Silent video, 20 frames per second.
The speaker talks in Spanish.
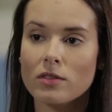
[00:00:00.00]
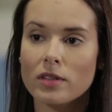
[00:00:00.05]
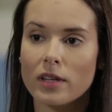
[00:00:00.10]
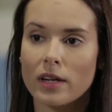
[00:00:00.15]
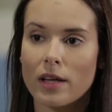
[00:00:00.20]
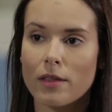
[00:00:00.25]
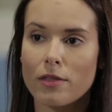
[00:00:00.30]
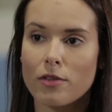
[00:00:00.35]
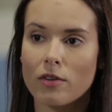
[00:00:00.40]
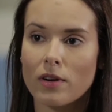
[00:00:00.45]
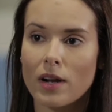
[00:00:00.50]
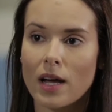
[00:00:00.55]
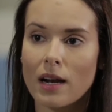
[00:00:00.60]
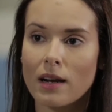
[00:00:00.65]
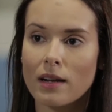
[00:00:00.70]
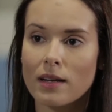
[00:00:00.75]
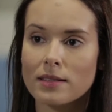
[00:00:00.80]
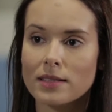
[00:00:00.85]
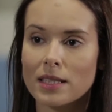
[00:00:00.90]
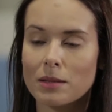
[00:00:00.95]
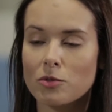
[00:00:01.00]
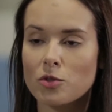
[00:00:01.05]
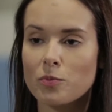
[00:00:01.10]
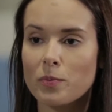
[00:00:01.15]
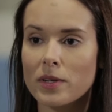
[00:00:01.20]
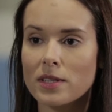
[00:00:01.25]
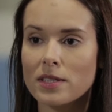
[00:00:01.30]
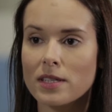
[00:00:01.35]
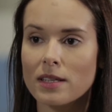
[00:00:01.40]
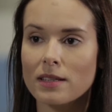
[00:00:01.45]
internacional. Estamos
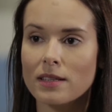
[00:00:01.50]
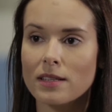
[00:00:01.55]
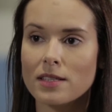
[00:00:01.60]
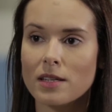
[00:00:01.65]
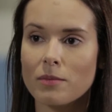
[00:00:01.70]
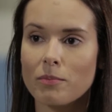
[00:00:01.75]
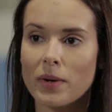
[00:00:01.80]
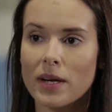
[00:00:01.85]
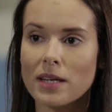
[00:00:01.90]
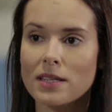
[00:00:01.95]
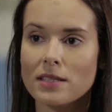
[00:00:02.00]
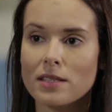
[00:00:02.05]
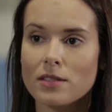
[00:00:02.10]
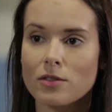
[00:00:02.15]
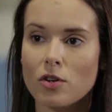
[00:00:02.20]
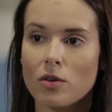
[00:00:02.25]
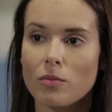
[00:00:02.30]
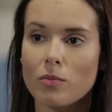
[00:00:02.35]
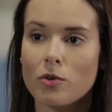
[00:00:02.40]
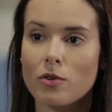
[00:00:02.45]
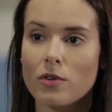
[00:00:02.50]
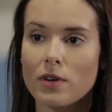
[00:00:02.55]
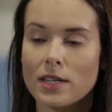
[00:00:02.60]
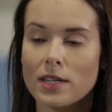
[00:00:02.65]
presentes en países como